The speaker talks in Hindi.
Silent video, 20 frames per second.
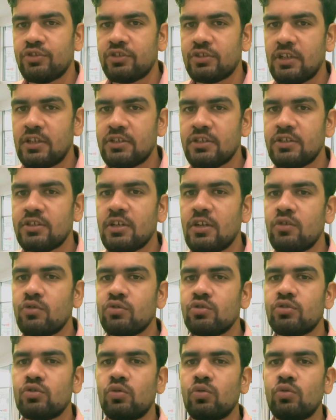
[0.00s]
जल्द से जल्द
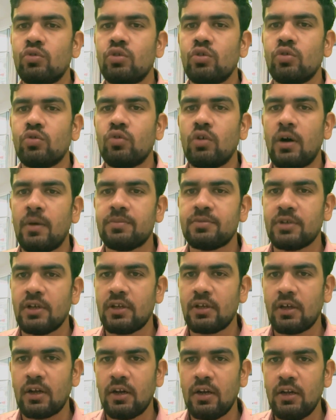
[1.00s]
उस त्रुटि को आप
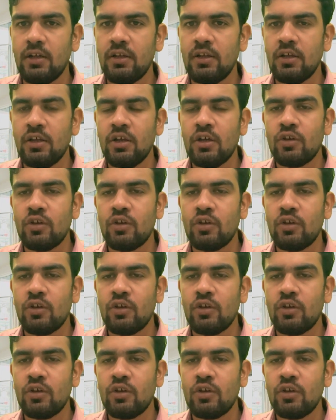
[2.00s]
सही कर लें